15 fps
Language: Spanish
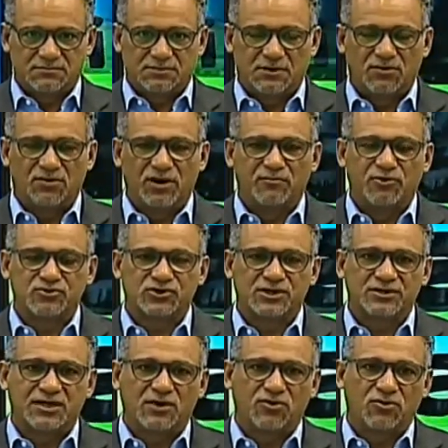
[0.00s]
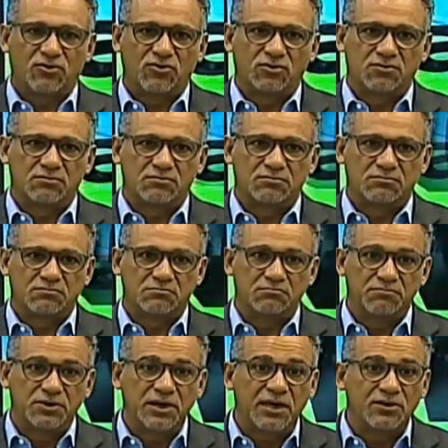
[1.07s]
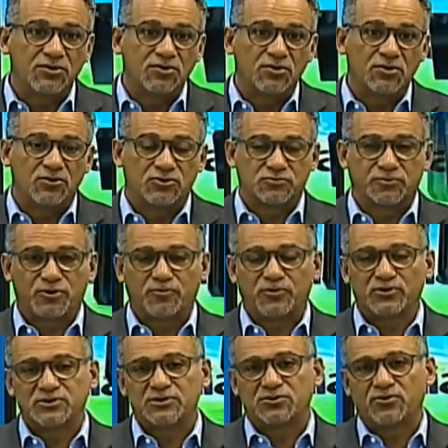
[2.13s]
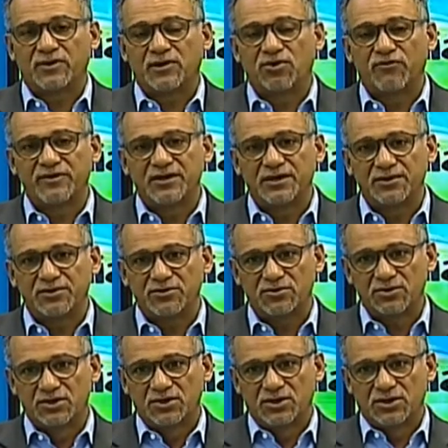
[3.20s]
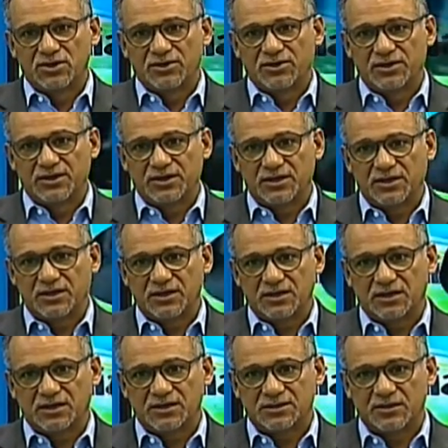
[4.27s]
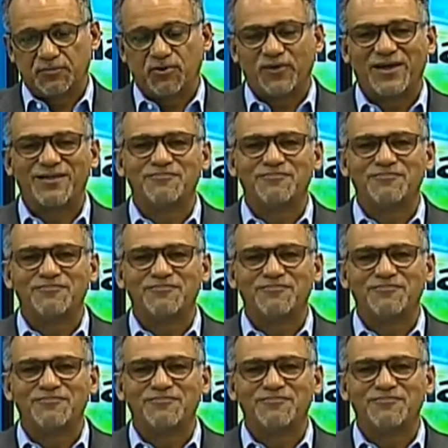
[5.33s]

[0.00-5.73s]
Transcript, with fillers: según hemos estado viendo los propósitos del gobierno, de que se pueda